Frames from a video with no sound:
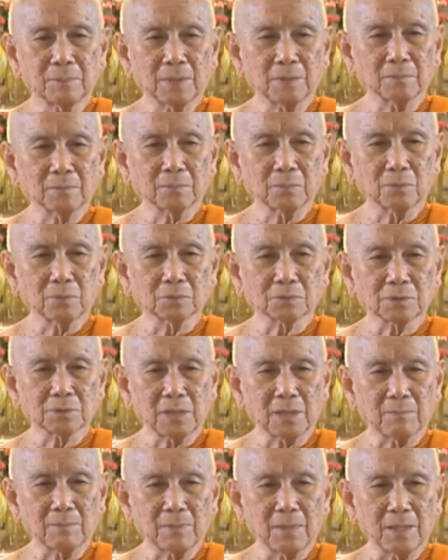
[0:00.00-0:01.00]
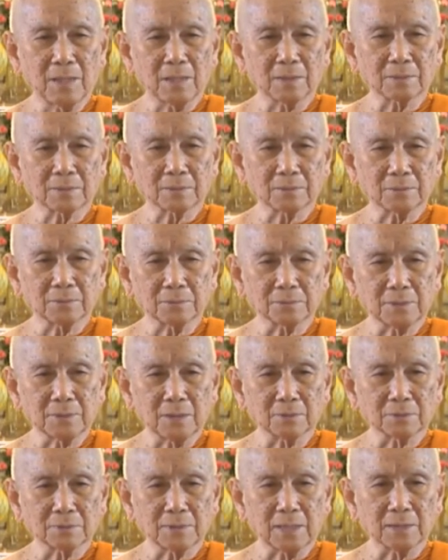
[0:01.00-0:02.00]
เป็นผู้สามารถรู้
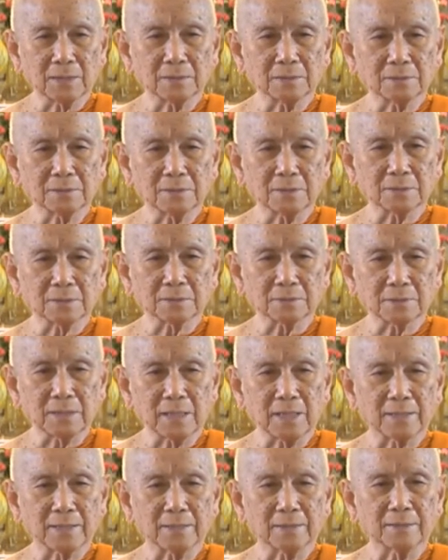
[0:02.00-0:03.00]
เท่าทันจิตใจ